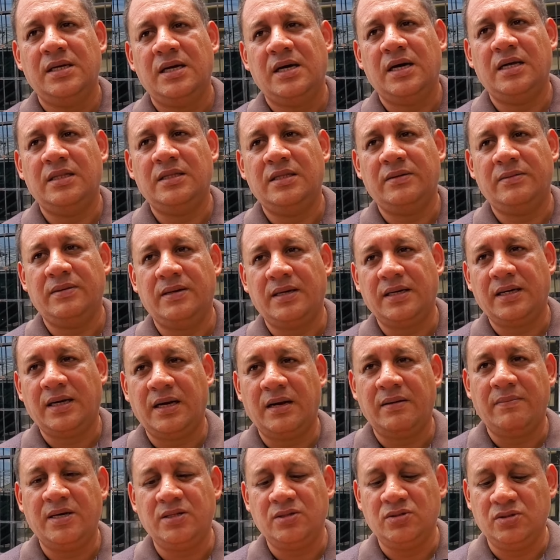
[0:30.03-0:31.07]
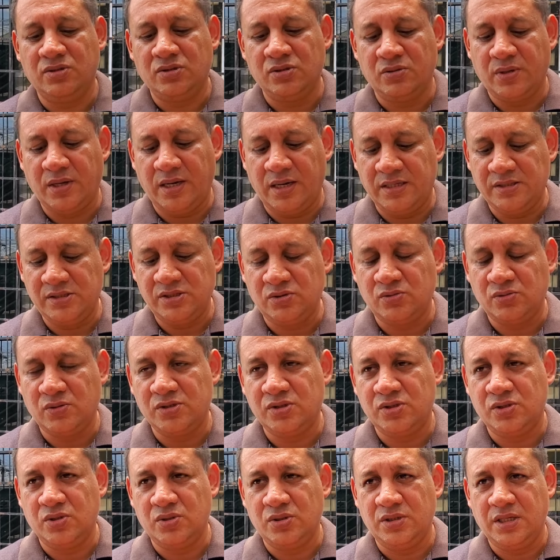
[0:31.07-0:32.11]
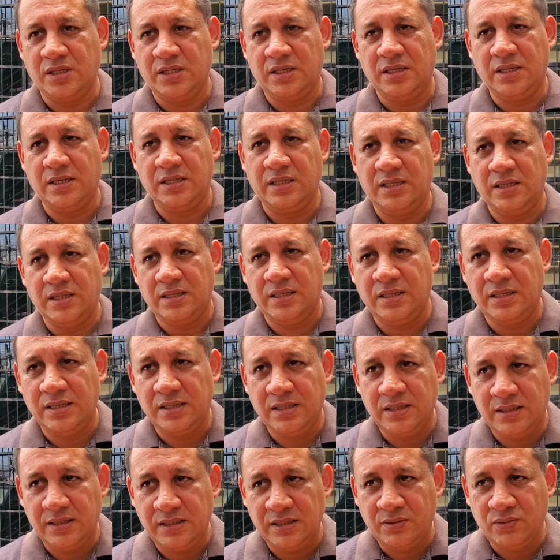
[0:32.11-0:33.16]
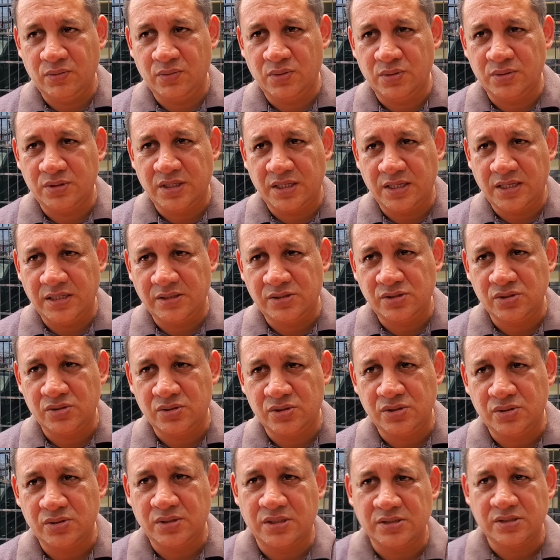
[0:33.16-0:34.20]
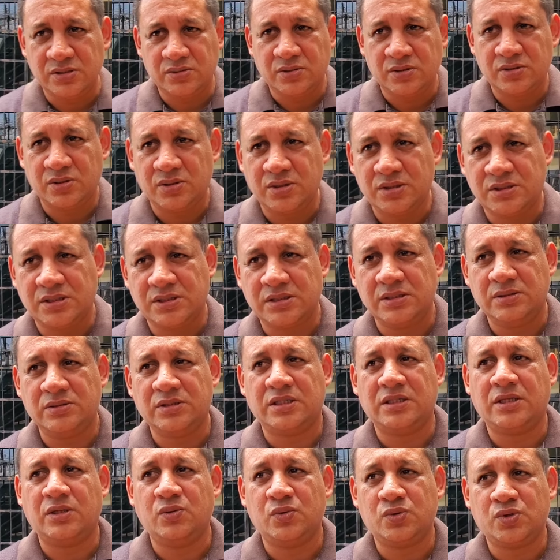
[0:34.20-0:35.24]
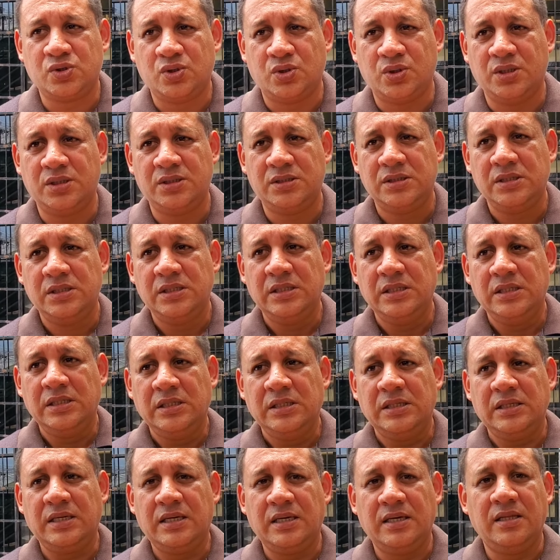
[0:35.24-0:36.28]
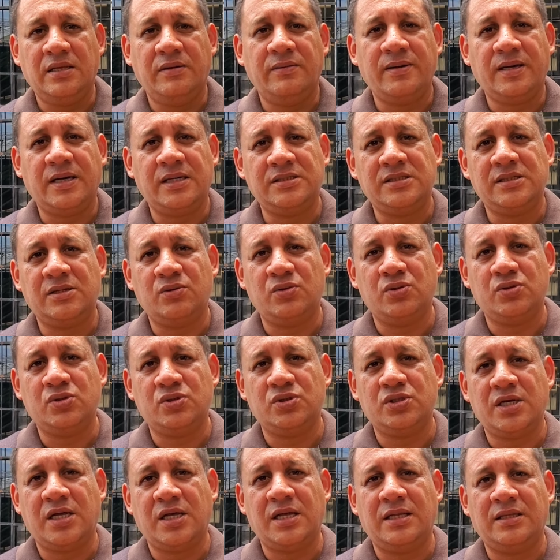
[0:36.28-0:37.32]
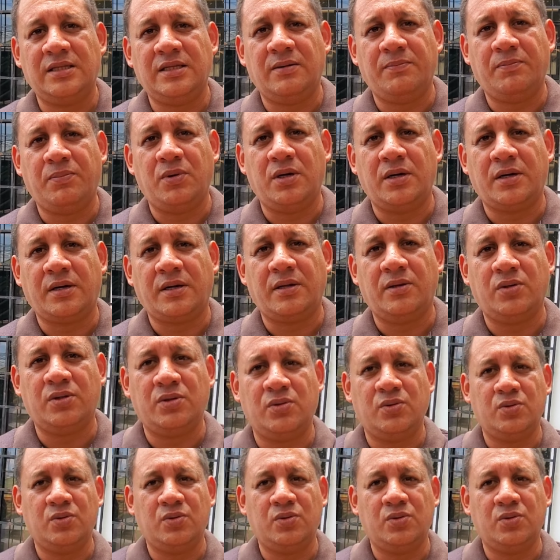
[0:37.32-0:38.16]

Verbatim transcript: andaban reclamando sobre la situación de, unos derechos y unas situaciones, unas reducciones que deben al Seguro Social, anda por alrededor de